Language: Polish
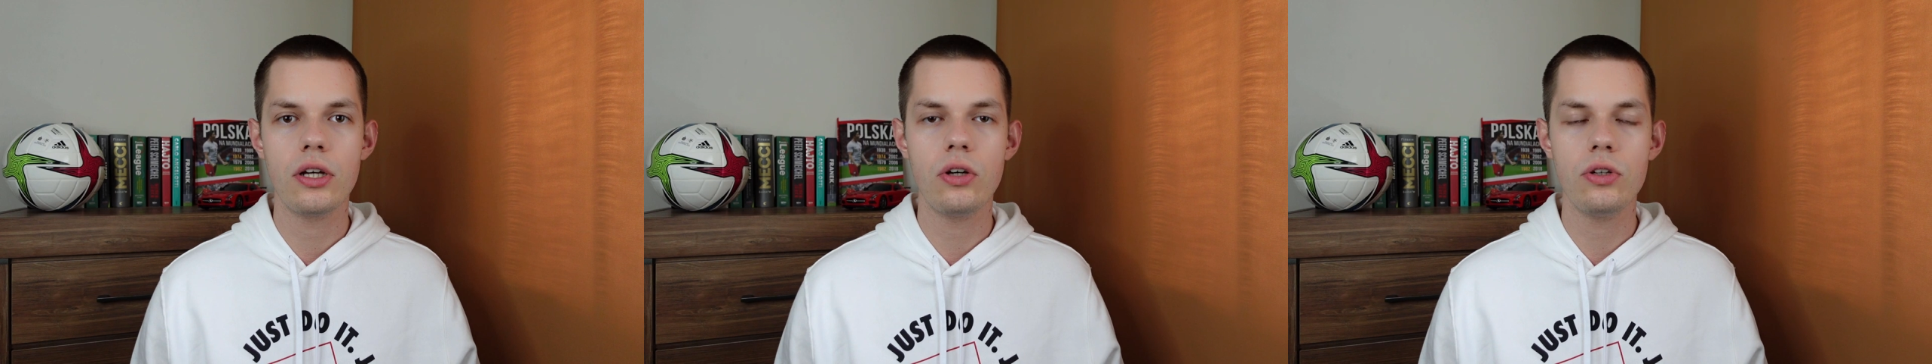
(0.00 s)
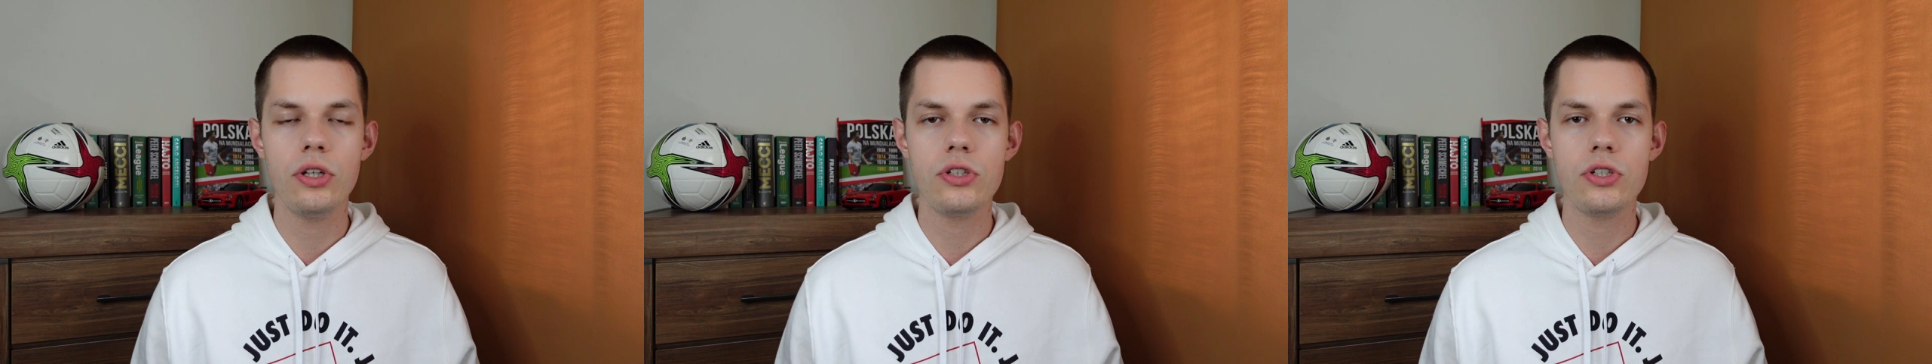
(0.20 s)

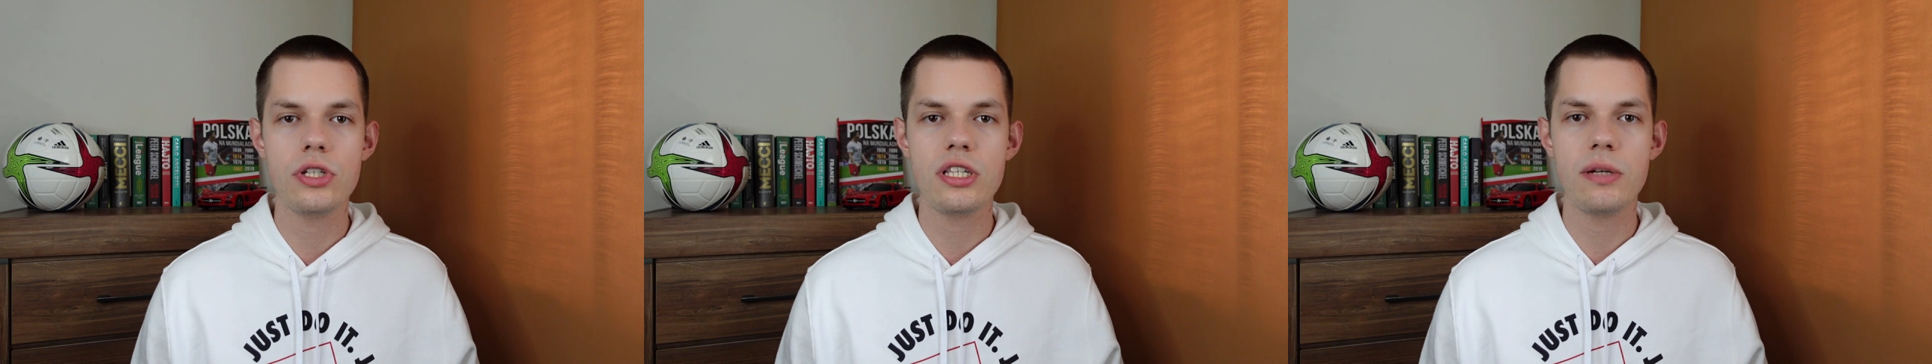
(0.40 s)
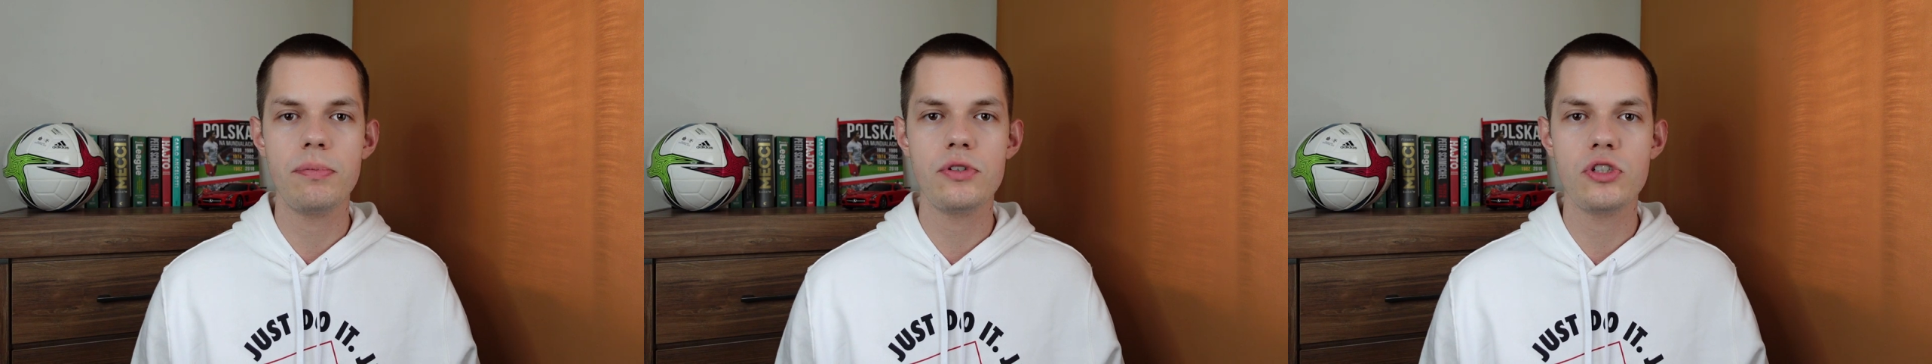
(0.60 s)
koniecznie
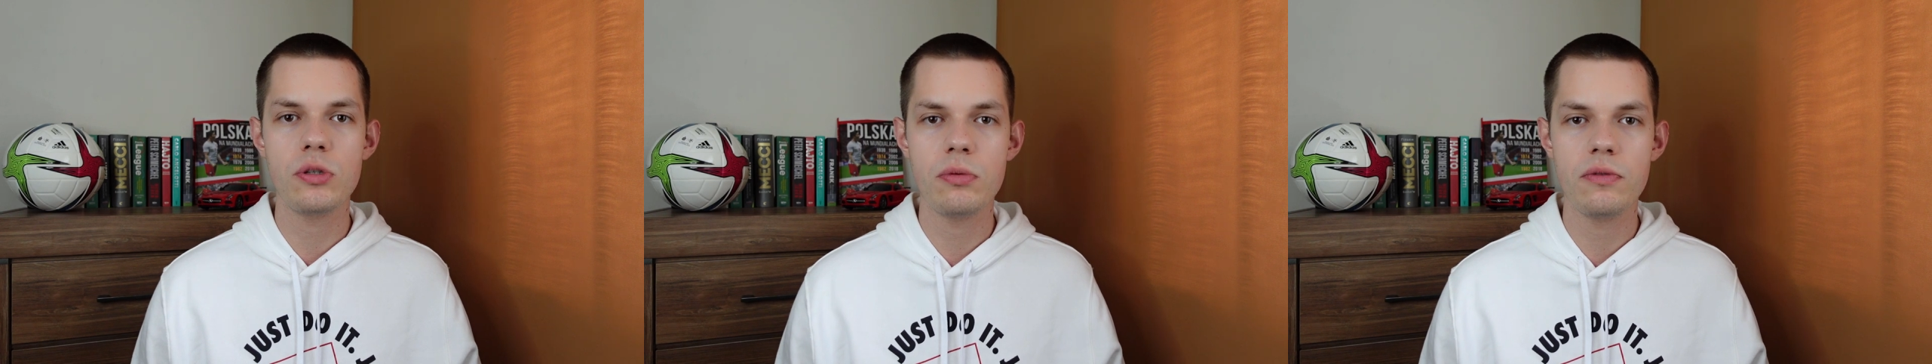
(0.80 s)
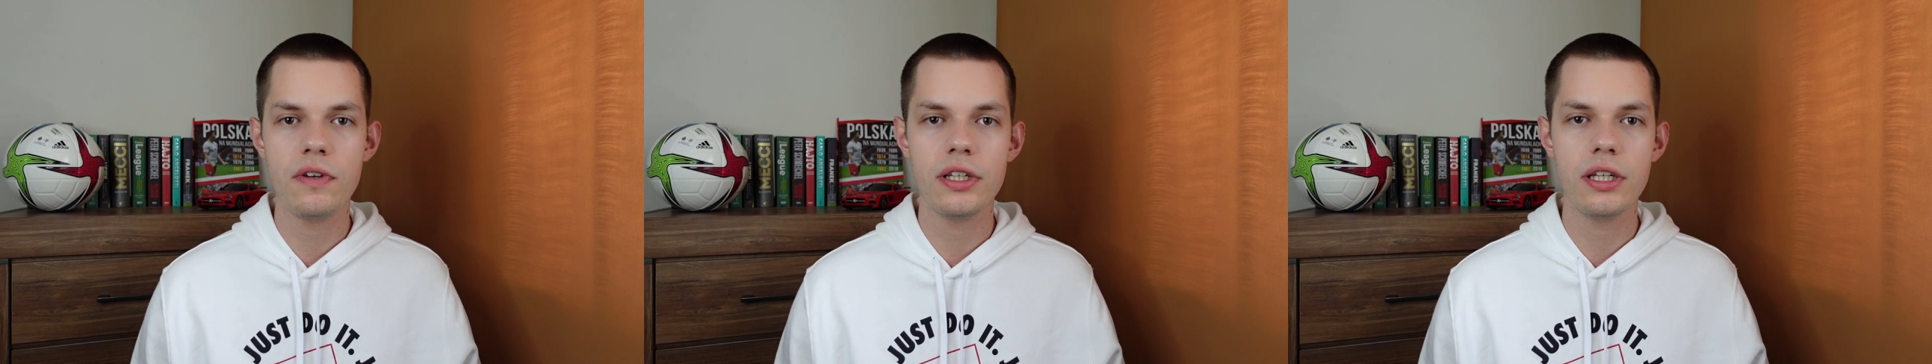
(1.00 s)

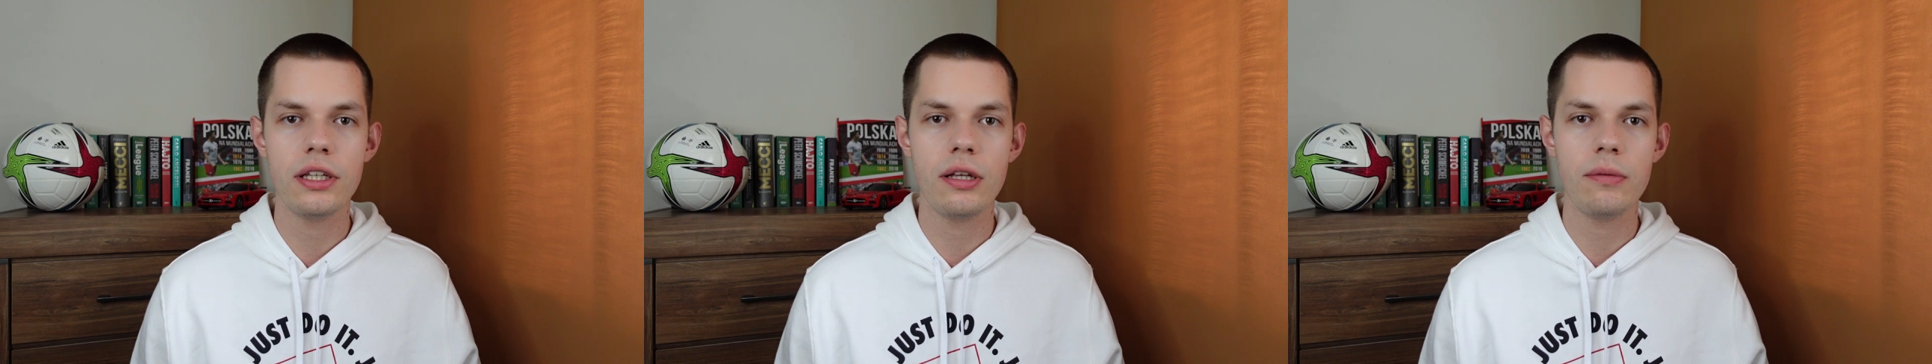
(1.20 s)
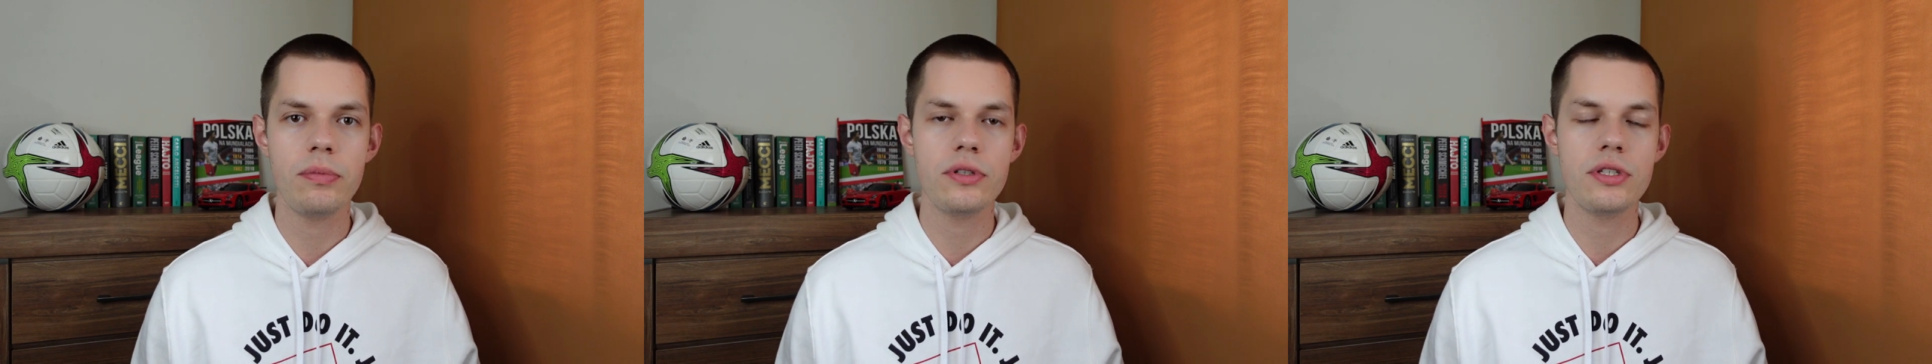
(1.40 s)
zapotrzebowania
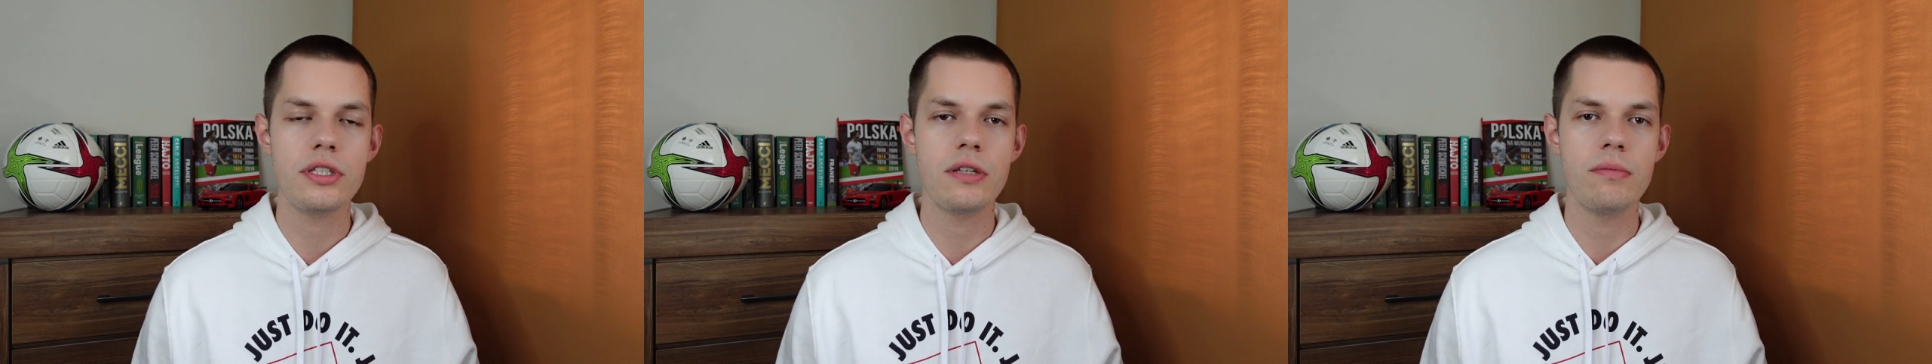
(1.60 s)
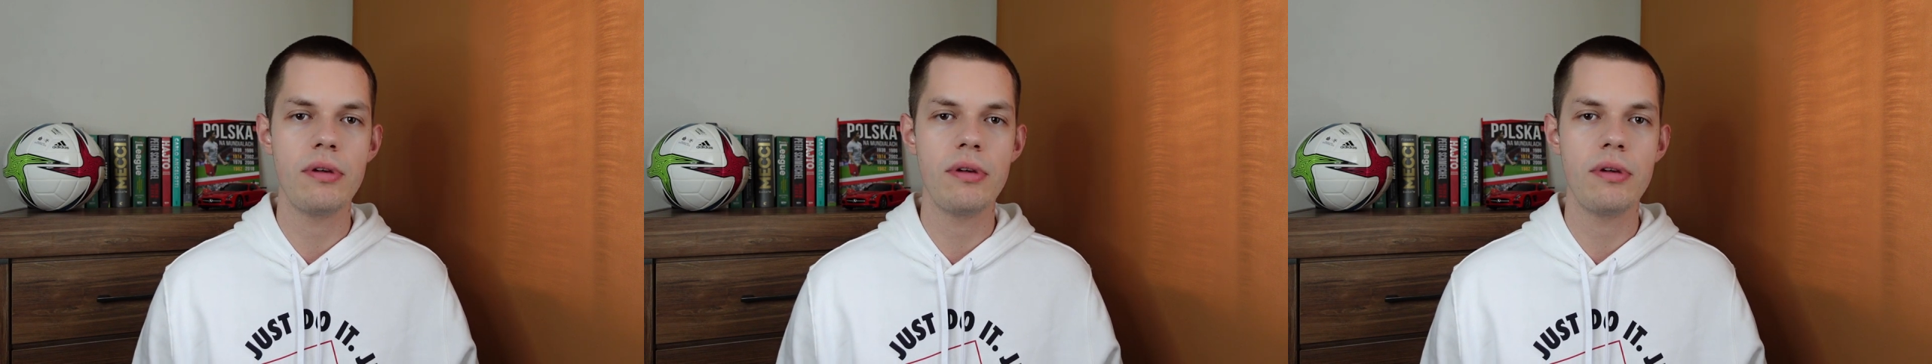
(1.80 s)
na pozycję